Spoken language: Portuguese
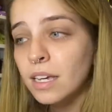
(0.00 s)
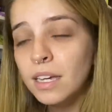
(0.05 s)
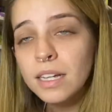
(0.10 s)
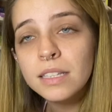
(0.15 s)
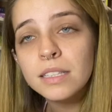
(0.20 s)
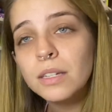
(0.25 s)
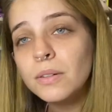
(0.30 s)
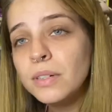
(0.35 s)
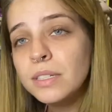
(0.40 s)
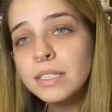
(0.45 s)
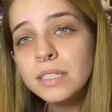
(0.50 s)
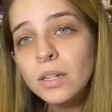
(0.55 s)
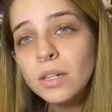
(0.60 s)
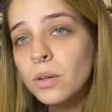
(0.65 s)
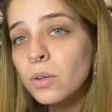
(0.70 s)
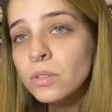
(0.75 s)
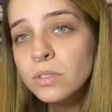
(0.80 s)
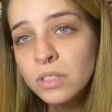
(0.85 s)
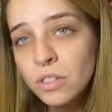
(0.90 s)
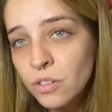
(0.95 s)
Então, assim, eu
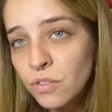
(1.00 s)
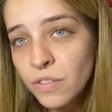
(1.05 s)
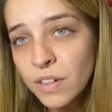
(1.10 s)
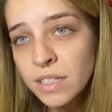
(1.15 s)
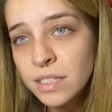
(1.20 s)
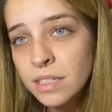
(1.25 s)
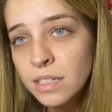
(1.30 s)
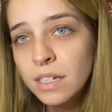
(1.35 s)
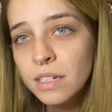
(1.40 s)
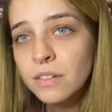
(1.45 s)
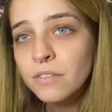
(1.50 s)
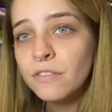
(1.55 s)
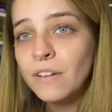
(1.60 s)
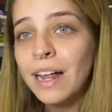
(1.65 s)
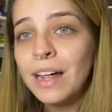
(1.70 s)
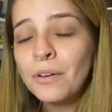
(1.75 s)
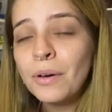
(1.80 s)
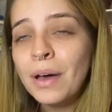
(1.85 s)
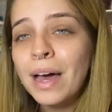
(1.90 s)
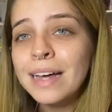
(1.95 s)
não sei o que fazer.
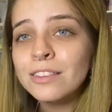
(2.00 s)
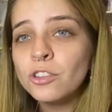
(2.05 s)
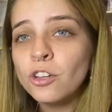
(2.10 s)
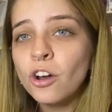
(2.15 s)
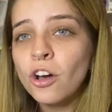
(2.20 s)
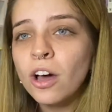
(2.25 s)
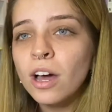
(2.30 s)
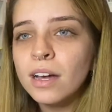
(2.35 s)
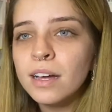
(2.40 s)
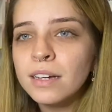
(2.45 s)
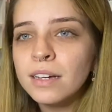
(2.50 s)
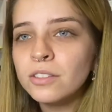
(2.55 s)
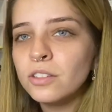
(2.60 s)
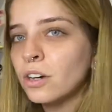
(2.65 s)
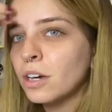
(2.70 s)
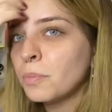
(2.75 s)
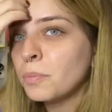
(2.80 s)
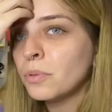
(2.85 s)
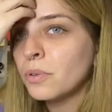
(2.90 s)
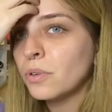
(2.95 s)
Falaram, ah, troca,
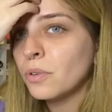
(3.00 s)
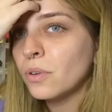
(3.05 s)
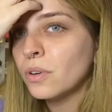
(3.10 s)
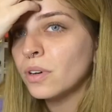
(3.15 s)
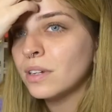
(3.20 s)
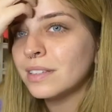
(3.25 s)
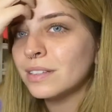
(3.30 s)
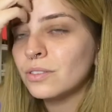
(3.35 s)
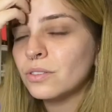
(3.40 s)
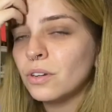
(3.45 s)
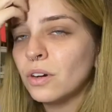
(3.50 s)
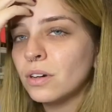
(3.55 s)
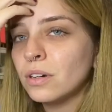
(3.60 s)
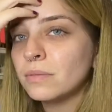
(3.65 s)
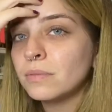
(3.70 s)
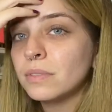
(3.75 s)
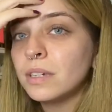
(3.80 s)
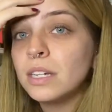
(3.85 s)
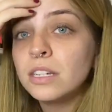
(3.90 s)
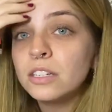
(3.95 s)
troca por outra, troca.